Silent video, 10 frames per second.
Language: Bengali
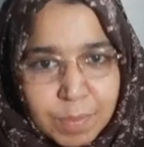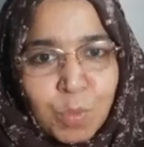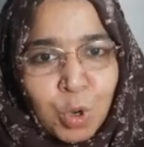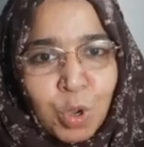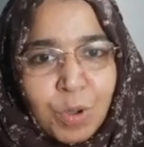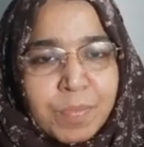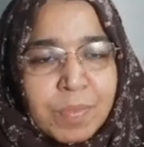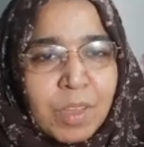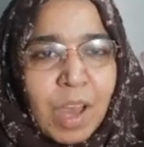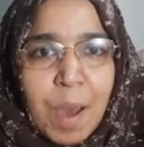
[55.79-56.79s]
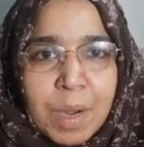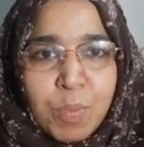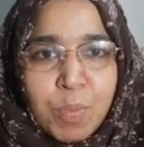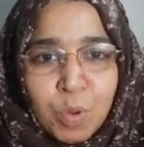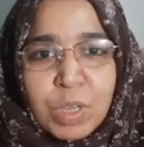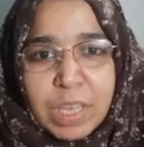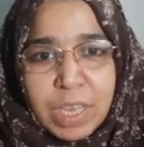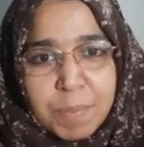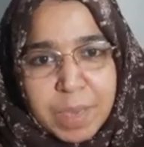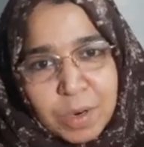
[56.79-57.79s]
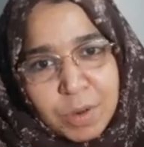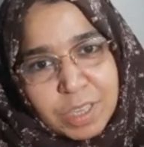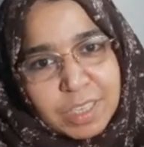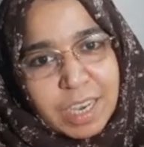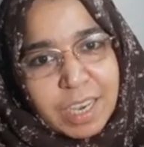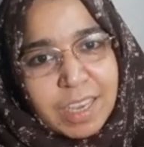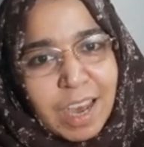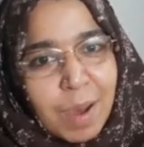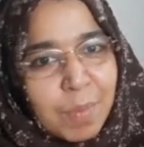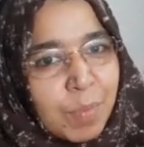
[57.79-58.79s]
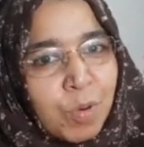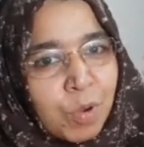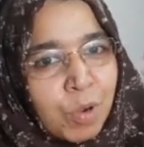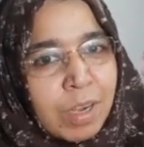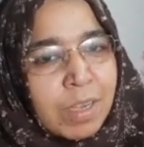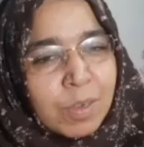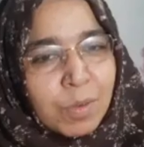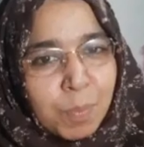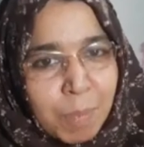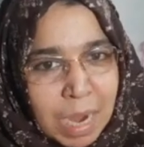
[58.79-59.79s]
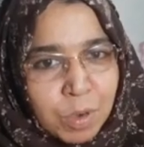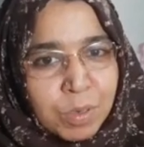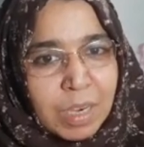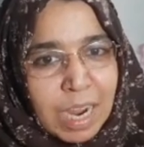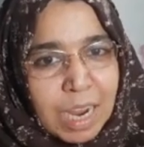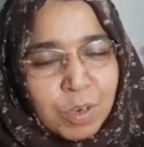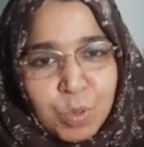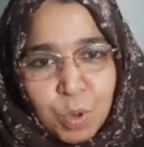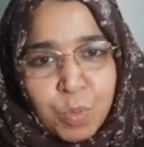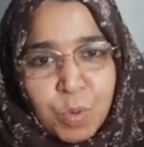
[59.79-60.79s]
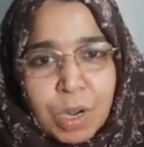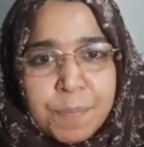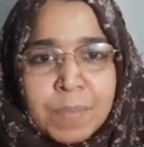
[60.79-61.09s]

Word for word: ভুল তো আমরা ভুল থেকে বের হতে চাই আমরা ভুল পালন লালন করব না